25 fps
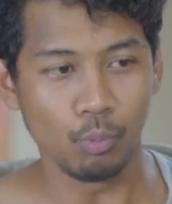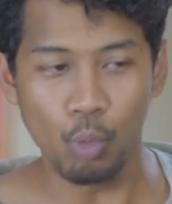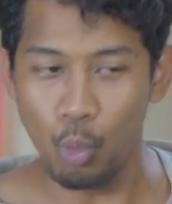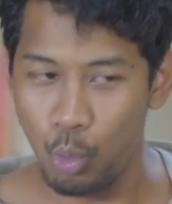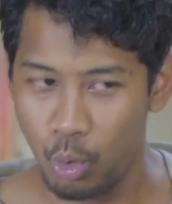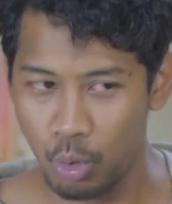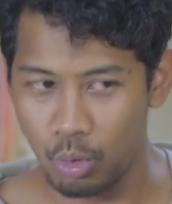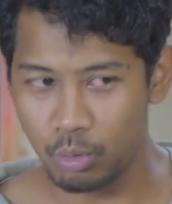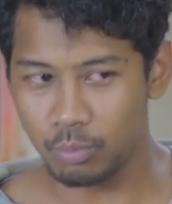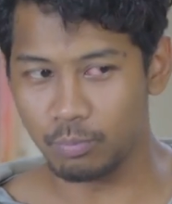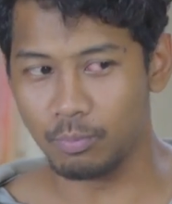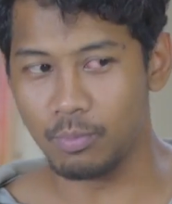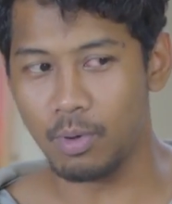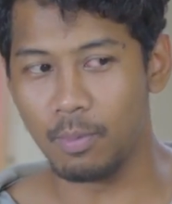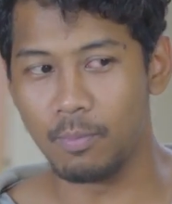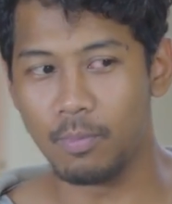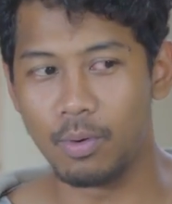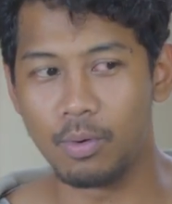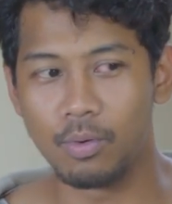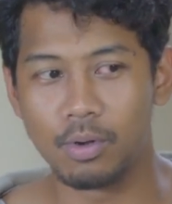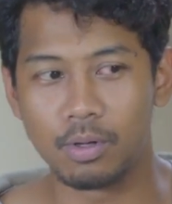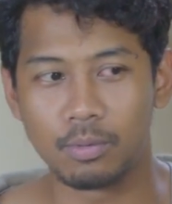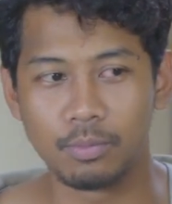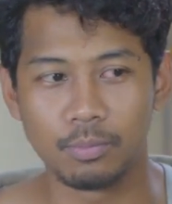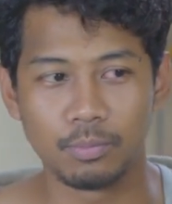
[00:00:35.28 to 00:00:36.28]
Oh, Mama
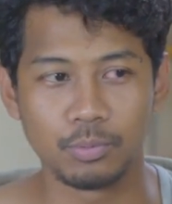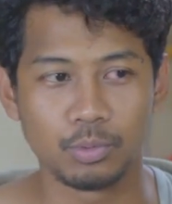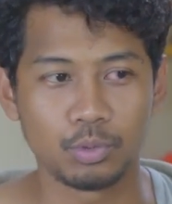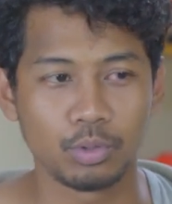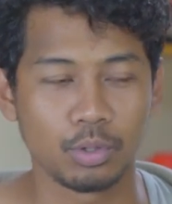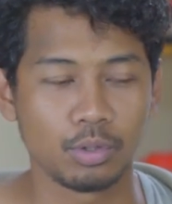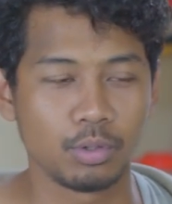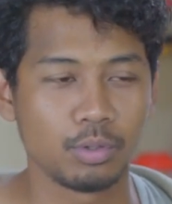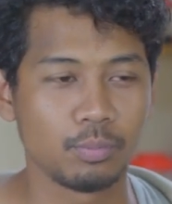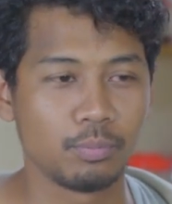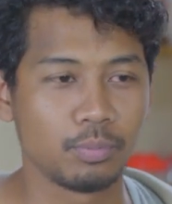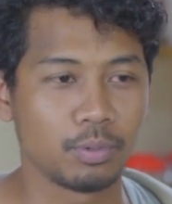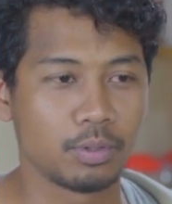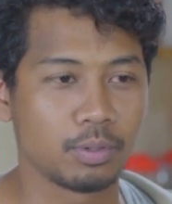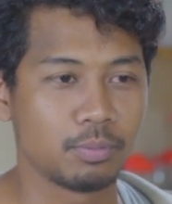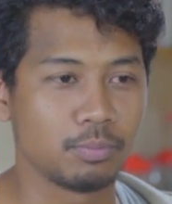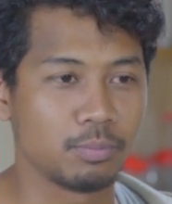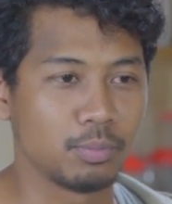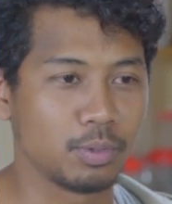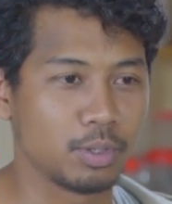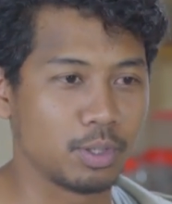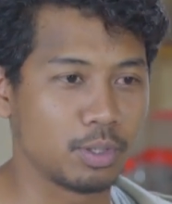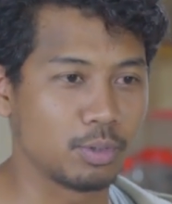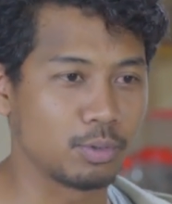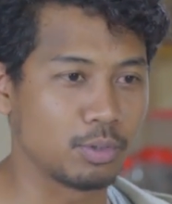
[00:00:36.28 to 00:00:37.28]
Warung bercanda pengen
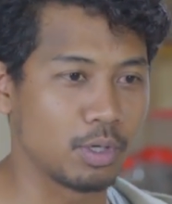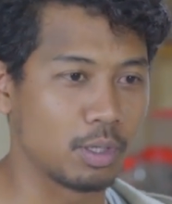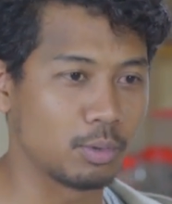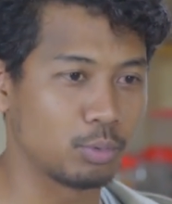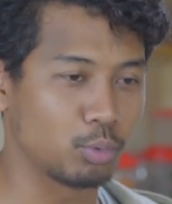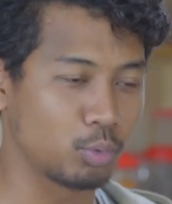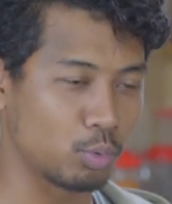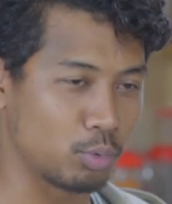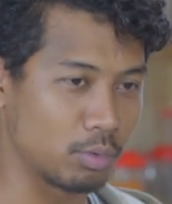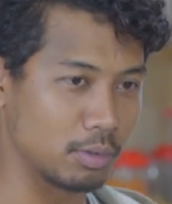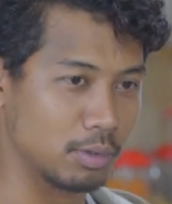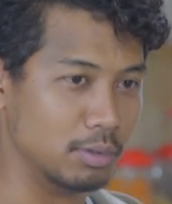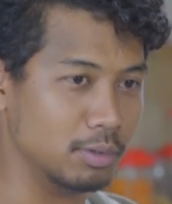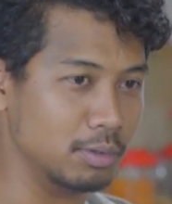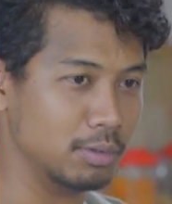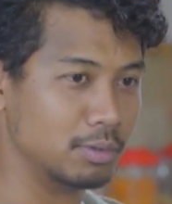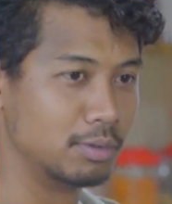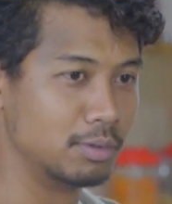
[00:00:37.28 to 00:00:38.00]
bikin jantung.